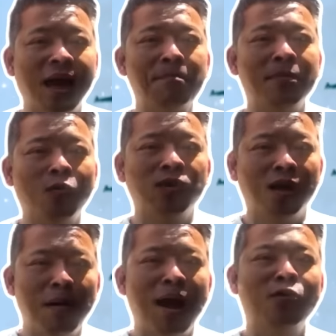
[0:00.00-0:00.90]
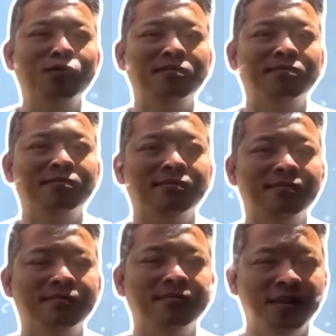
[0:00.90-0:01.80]
giám đốc tình báo,
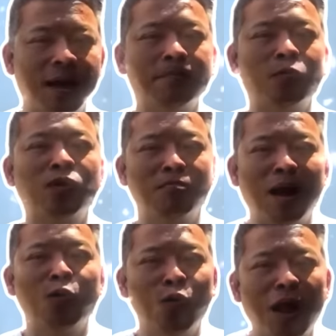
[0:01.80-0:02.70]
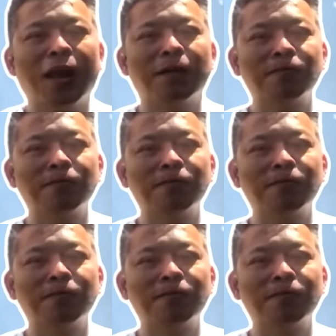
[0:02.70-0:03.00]
giám đốc tình báo của Nga.